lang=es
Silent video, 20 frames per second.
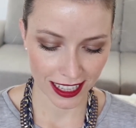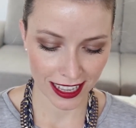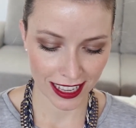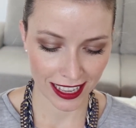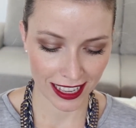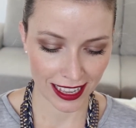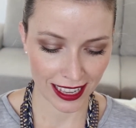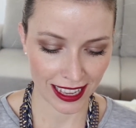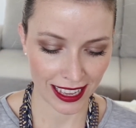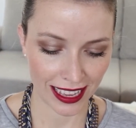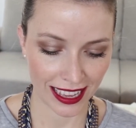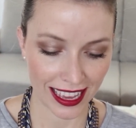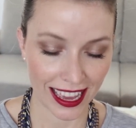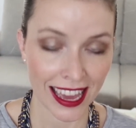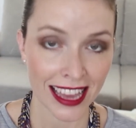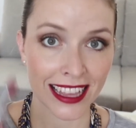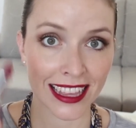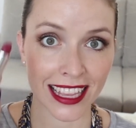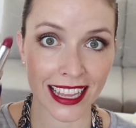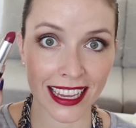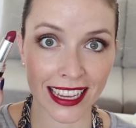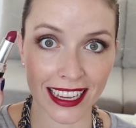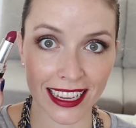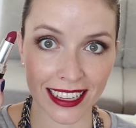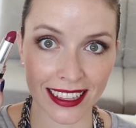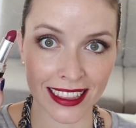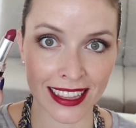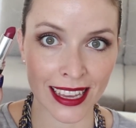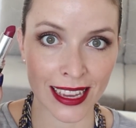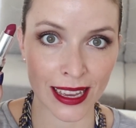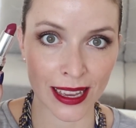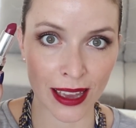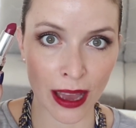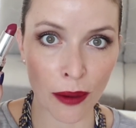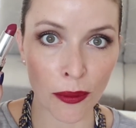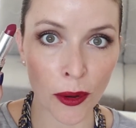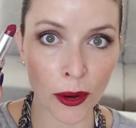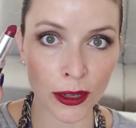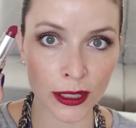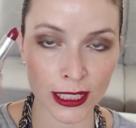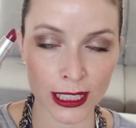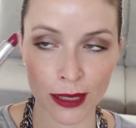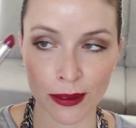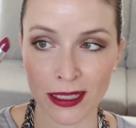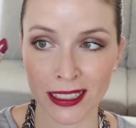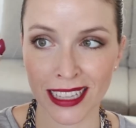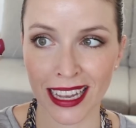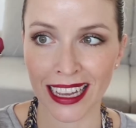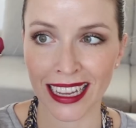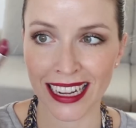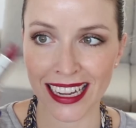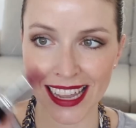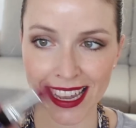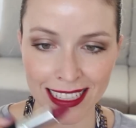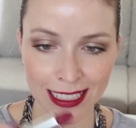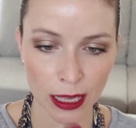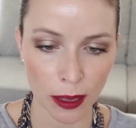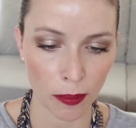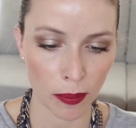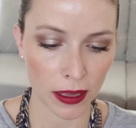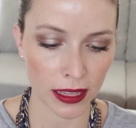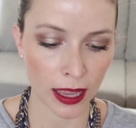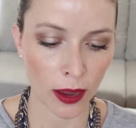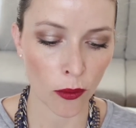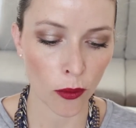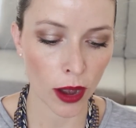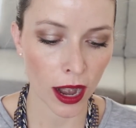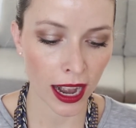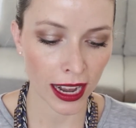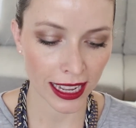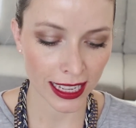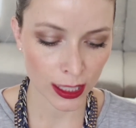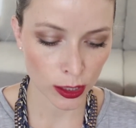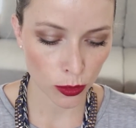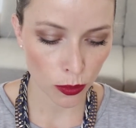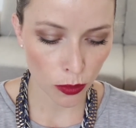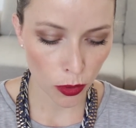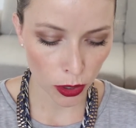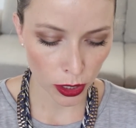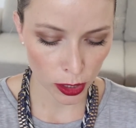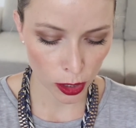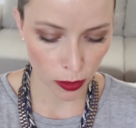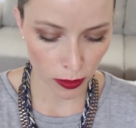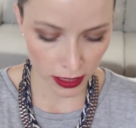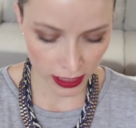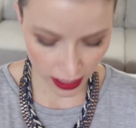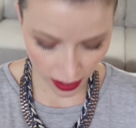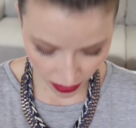Eh, este de Avon se llama Sangría, es espectacular. Es un poquito más